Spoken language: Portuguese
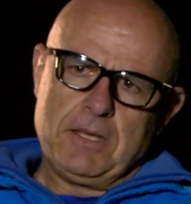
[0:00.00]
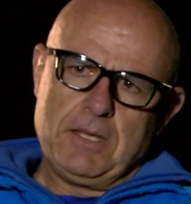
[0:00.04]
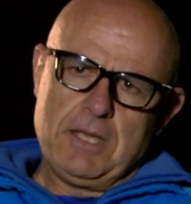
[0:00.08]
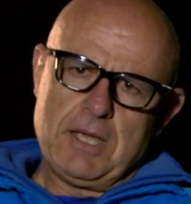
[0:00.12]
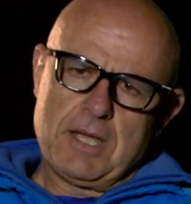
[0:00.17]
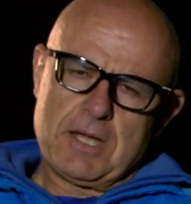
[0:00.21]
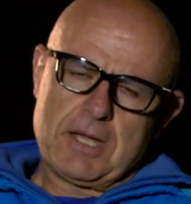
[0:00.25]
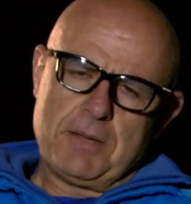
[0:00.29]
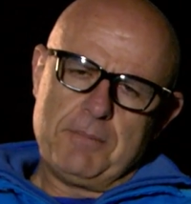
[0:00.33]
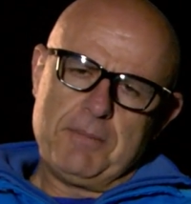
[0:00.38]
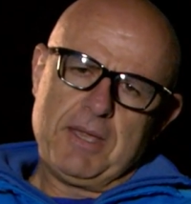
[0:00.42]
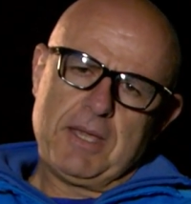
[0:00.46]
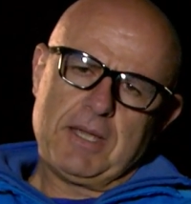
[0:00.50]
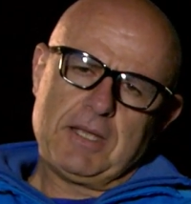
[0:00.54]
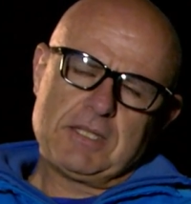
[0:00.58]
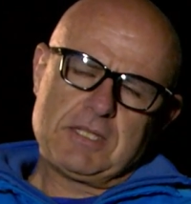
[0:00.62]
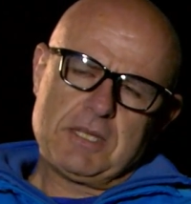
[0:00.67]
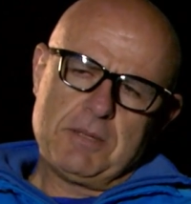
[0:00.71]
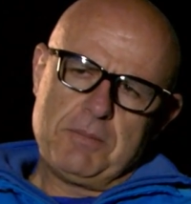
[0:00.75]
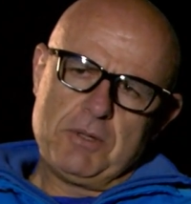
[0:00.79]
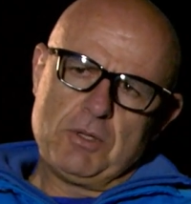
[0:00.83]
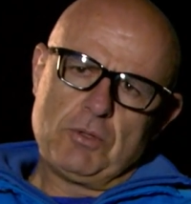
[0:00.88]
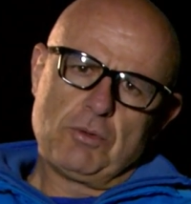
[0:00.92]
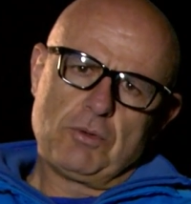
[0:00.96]
e acabei
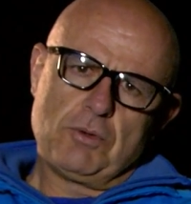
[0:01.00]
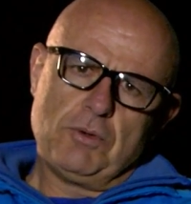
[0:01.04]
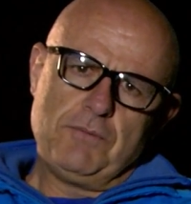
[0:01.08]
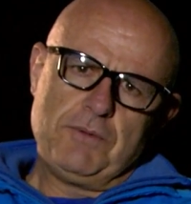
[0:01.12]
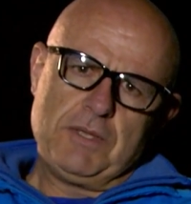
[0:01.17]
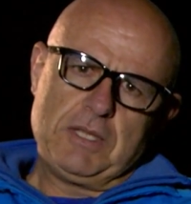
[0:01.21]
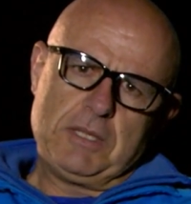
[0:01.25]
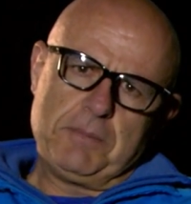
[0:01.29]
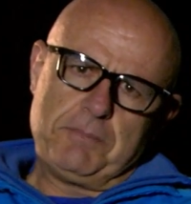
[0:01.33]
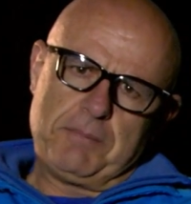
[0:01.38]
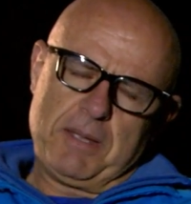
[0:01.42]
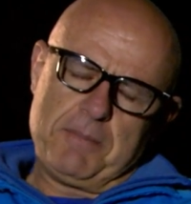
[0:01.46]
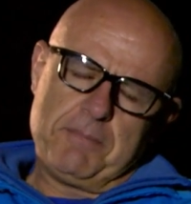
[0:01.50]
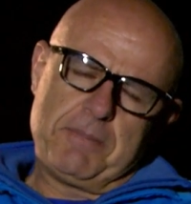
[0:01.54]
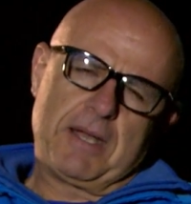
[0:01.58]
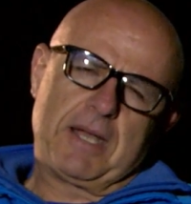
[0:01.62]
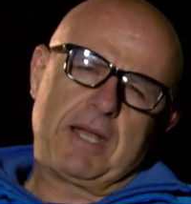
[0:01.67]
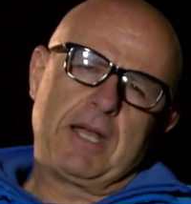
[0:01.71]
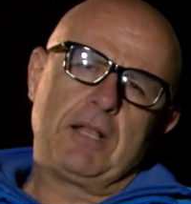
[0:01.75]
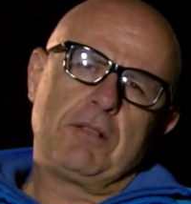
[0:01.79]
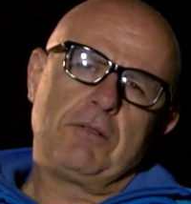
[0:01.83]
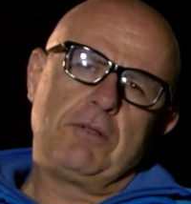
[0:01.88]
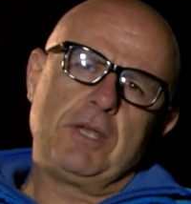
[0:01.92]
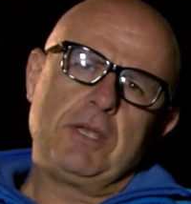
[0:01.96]
recebendo o convite para ir para
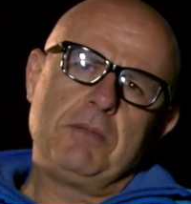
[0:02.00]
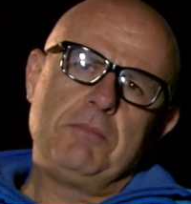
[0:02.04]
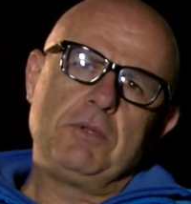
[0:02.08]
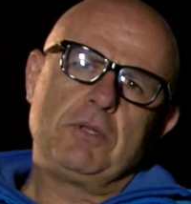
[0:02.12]
Calói